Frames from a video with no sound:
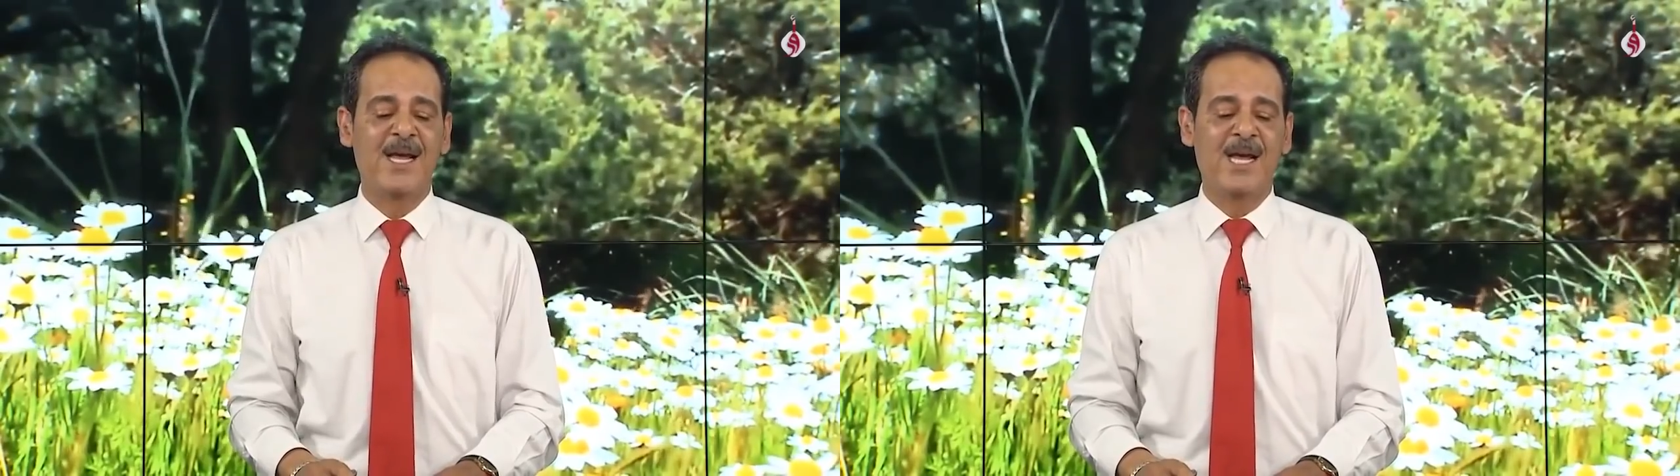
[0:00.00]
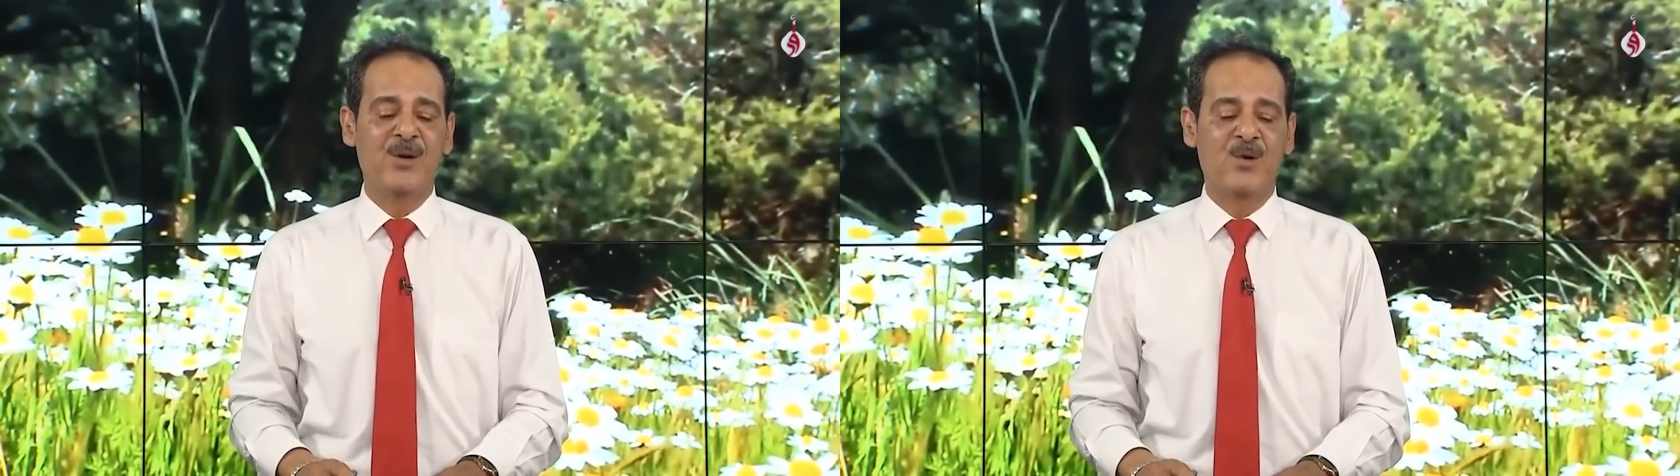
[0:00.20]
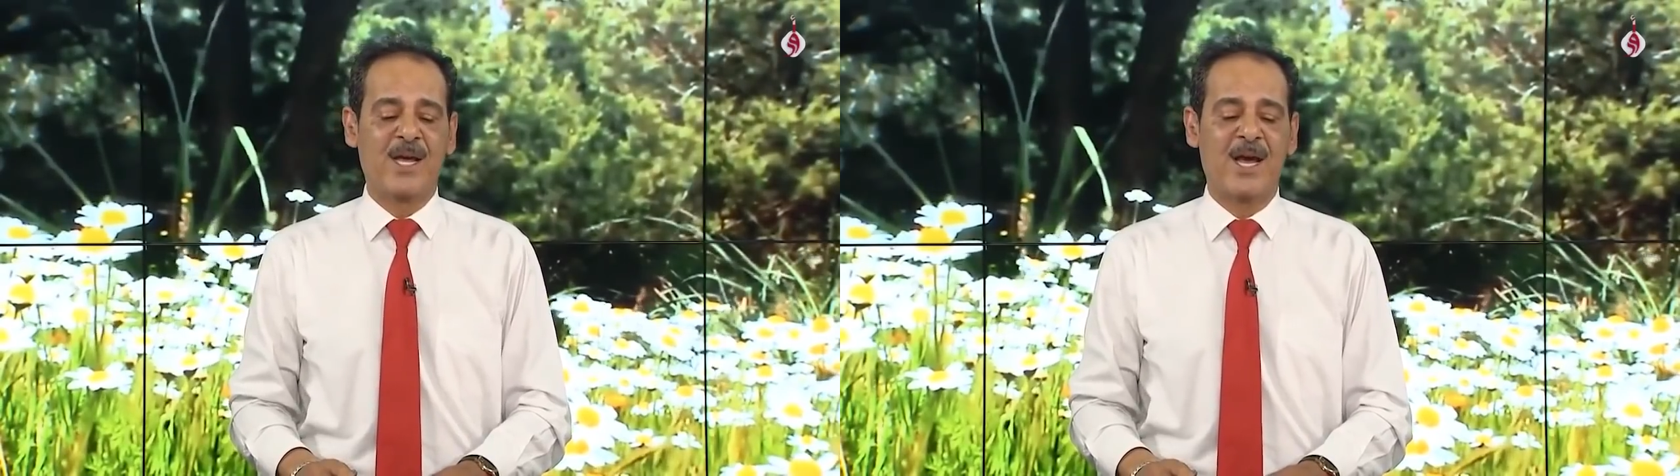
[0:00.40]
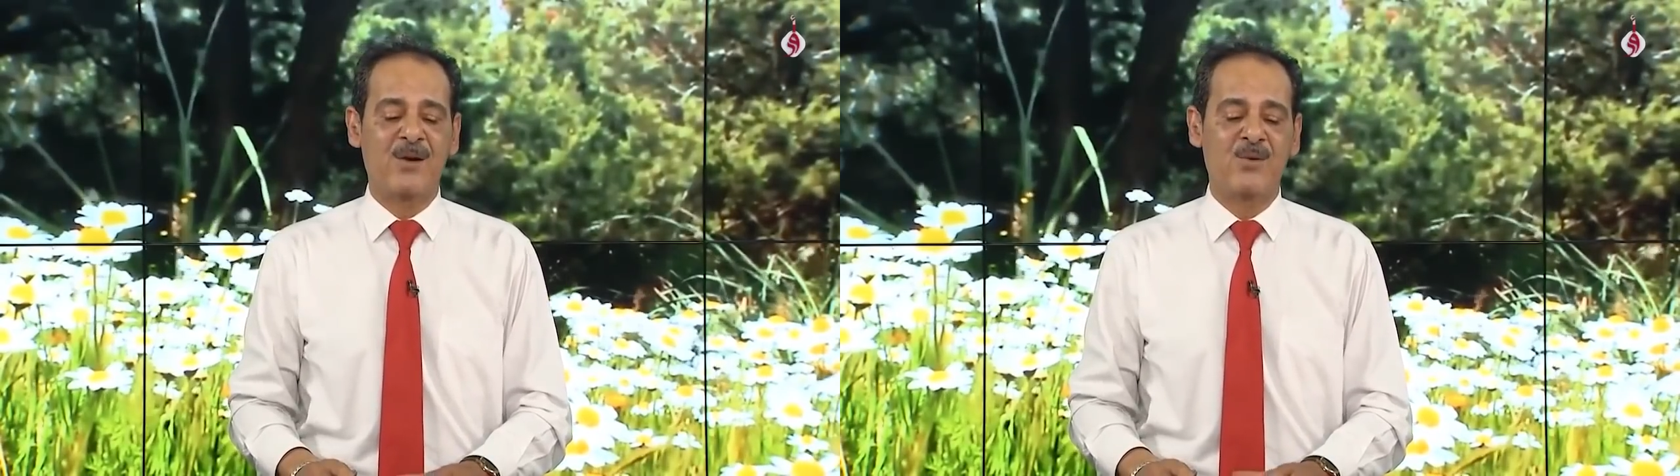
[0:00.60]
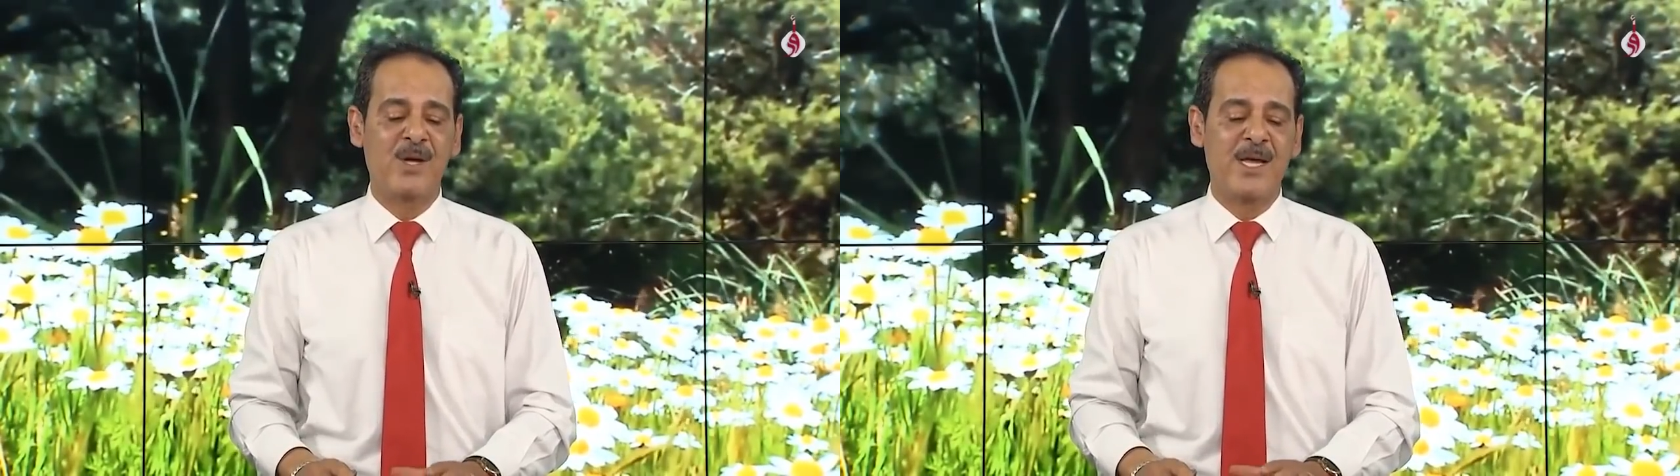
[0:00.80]
أنه
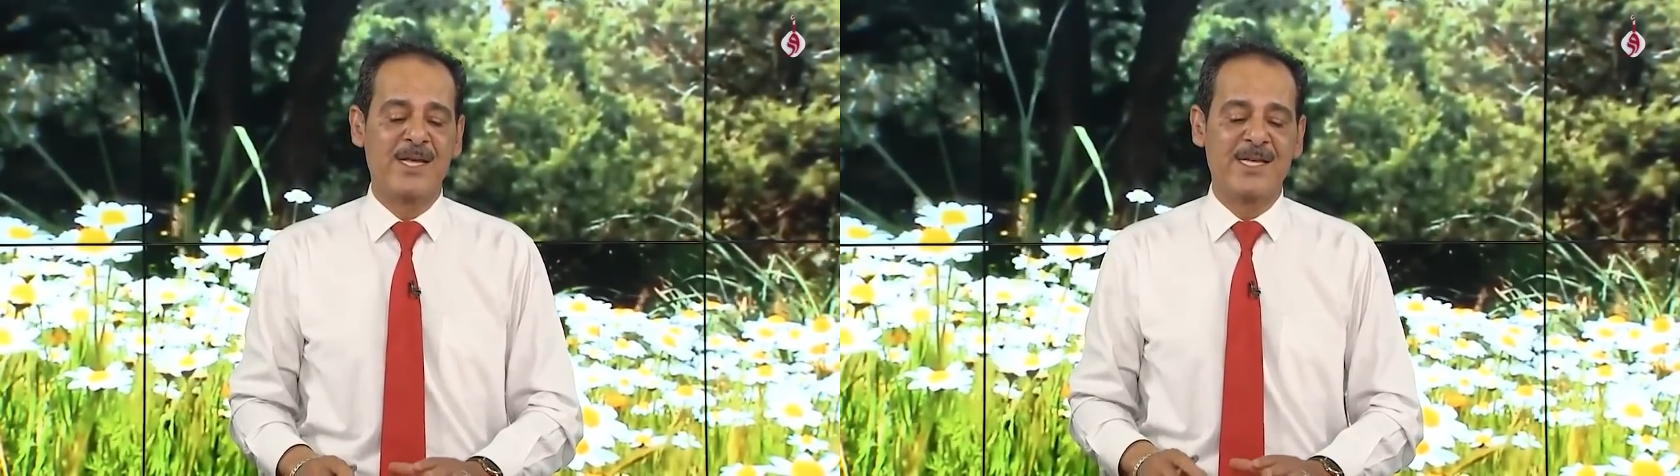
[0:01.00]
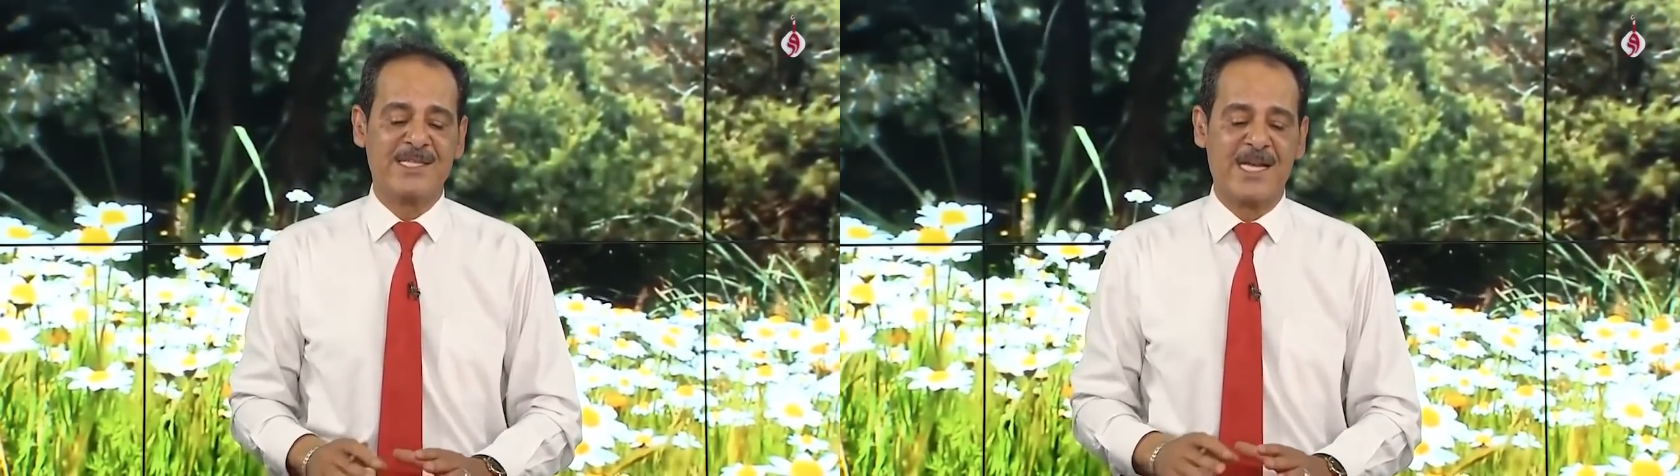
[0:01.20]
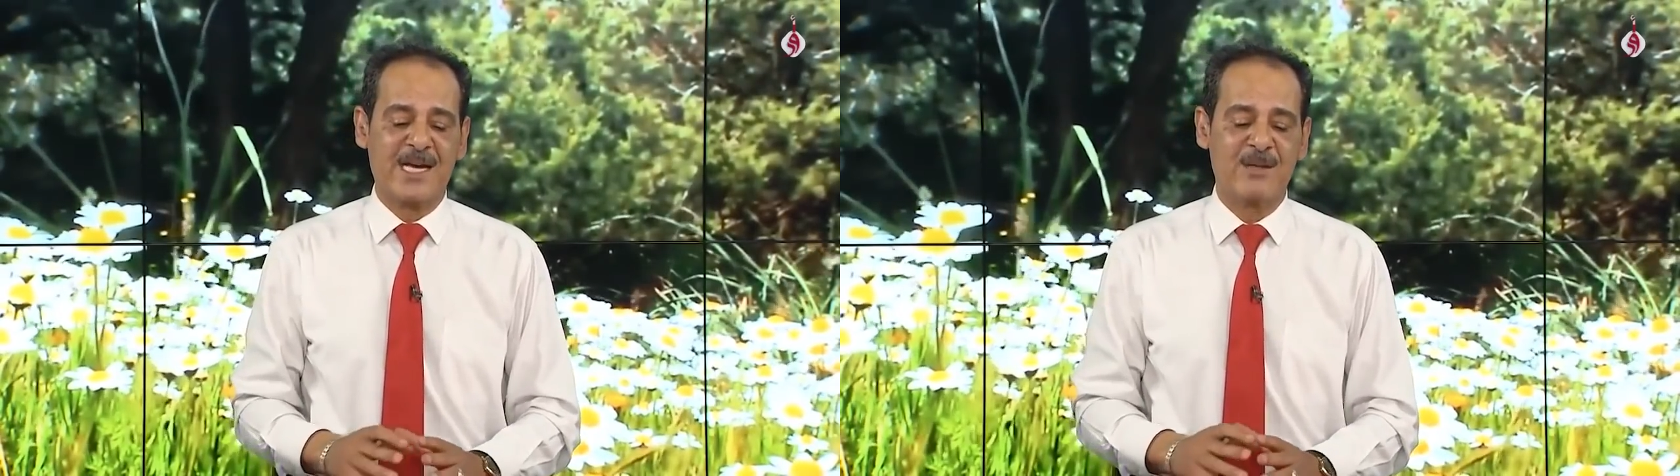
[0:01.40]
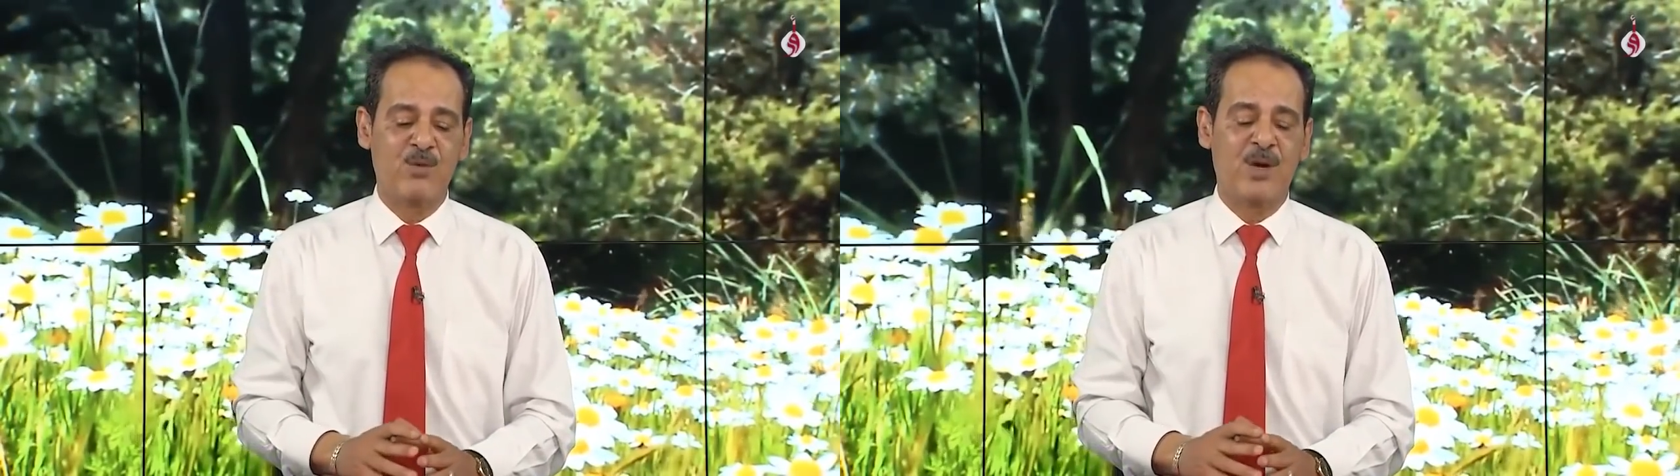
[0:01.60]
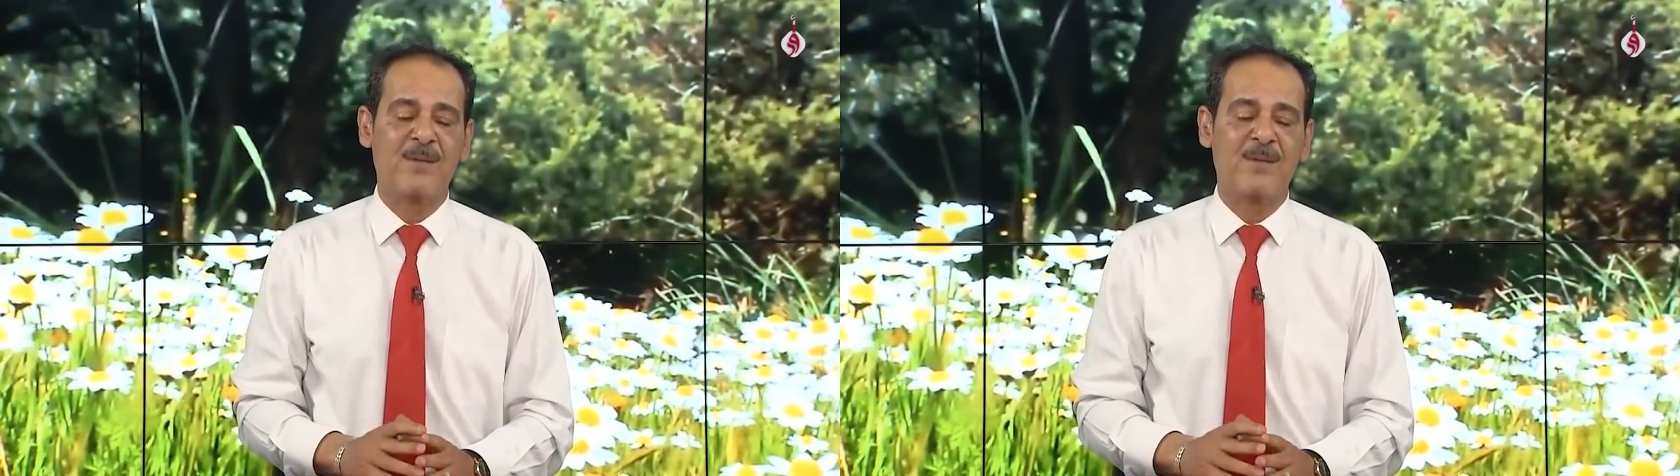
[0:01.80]
كانوا يستخدموها